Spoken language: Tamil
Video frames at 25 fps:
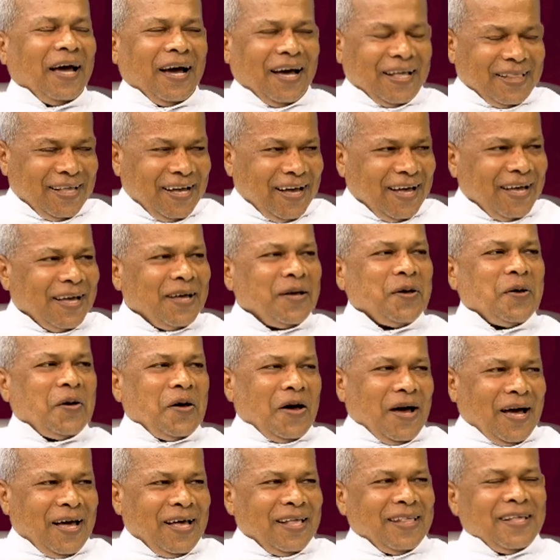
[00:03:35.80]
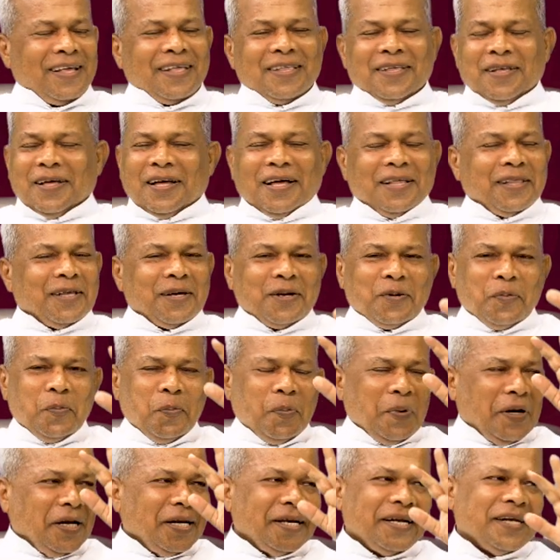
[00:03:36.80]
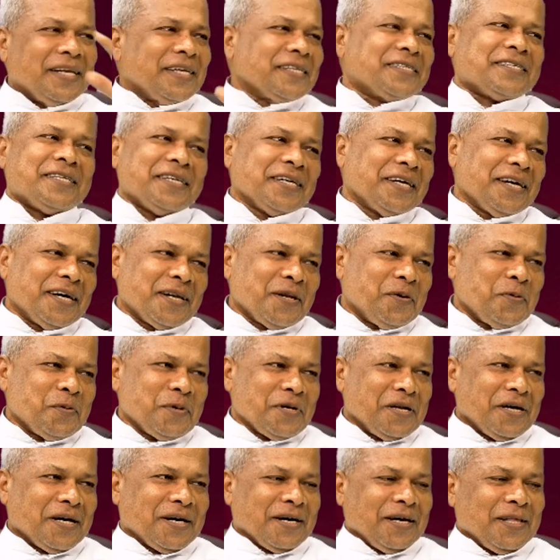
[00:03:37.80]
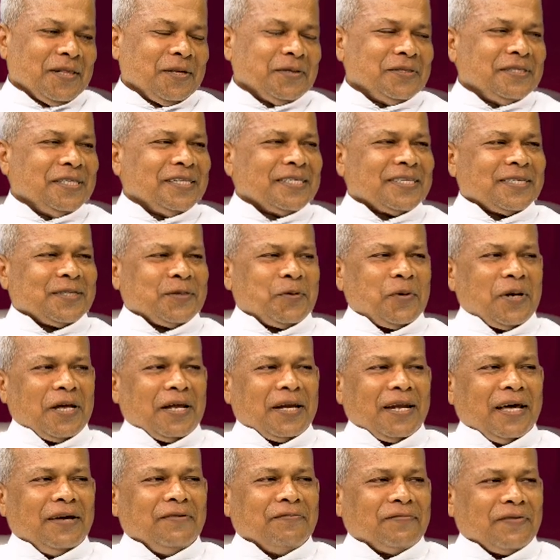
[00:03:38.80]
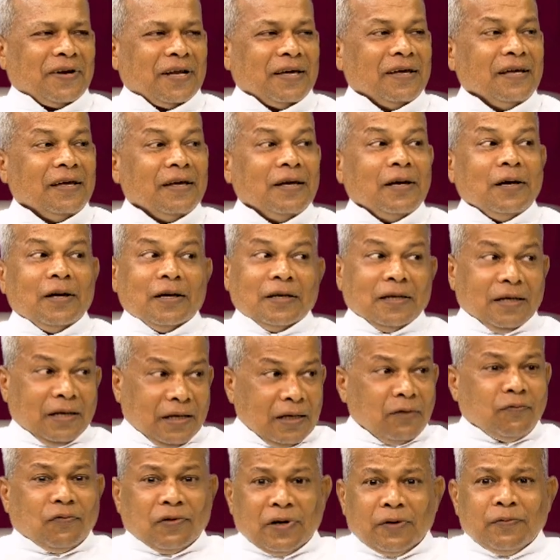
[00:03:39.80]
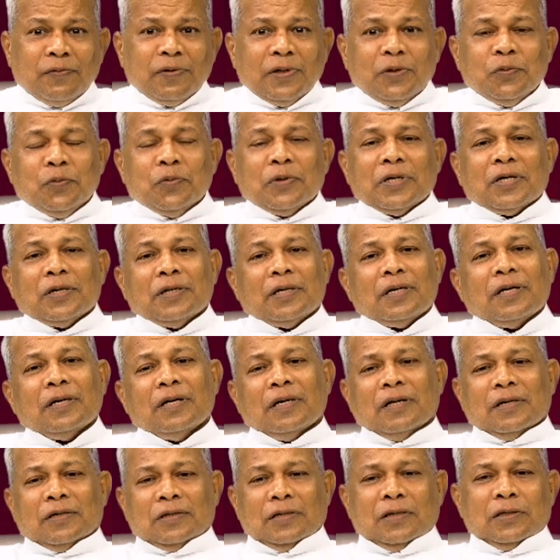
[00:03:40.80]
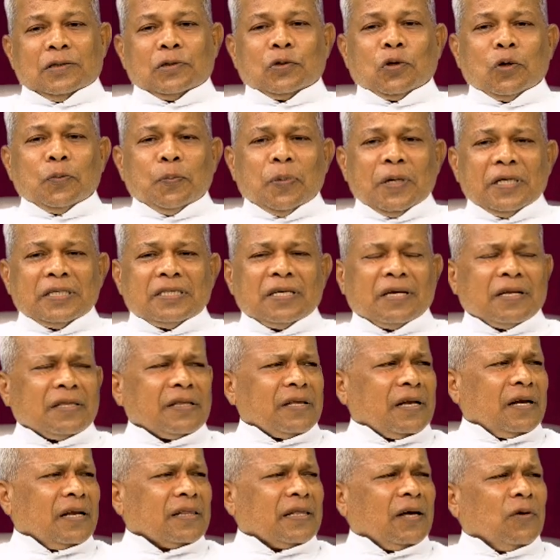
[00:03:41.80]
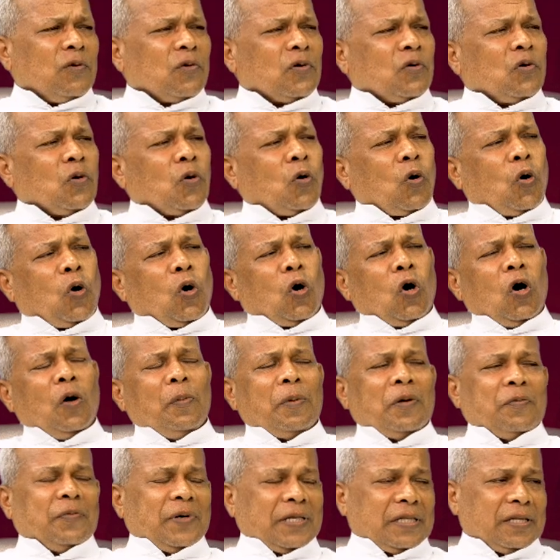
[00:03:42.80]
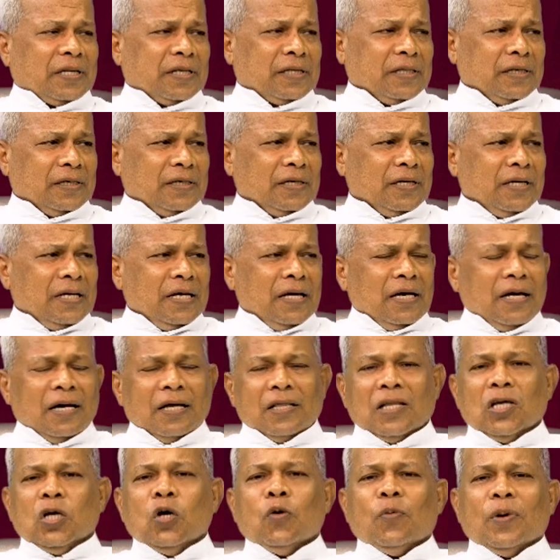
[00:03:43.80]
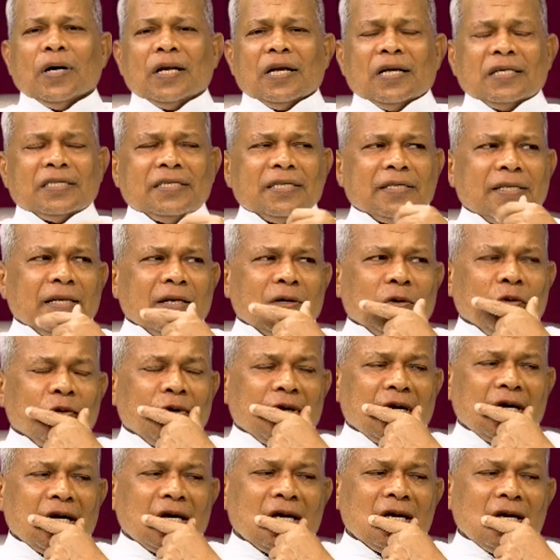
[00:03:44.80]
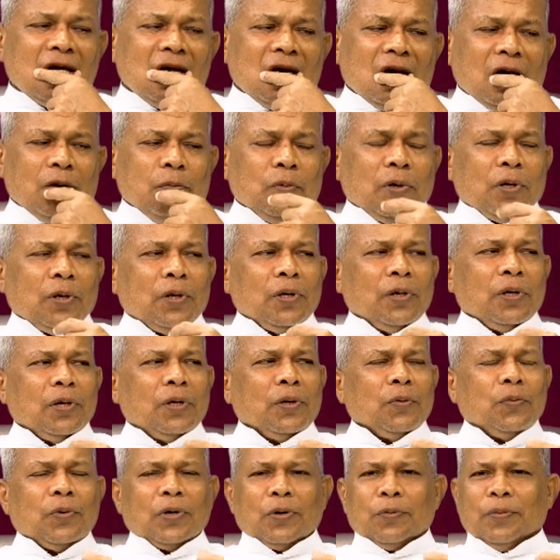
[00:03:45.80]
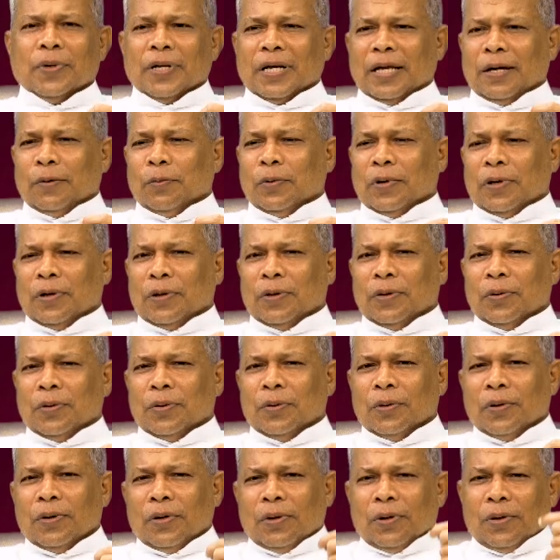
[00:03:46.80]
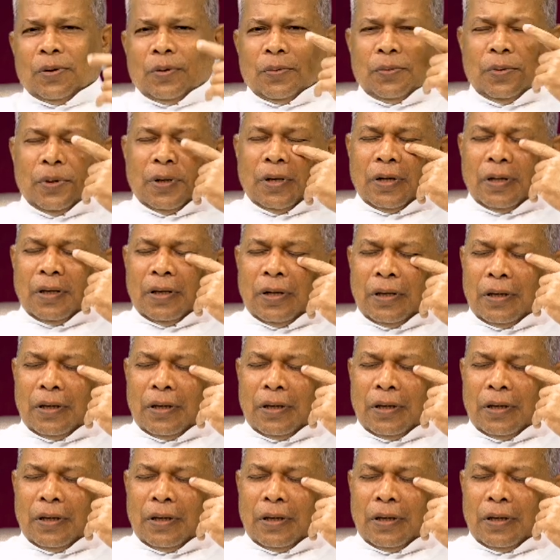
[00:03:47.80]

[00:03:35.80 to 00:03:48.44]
அதான் அது அதை ரொம்ப இன்ட்ரெஸ்டிங்கான ஒன்றாக அது ஜீசஸுடைய லைஃப்பில் இது இவ்வளவு இவங்க ஸ்க்ரூப்லஸ் இருந்தனால தான் அவருக்கு கோபம் வந்தது அந்த யோபா நட்சத்திரத்தில் கூட ஒரு ஒருவரை ஒரு ஒரு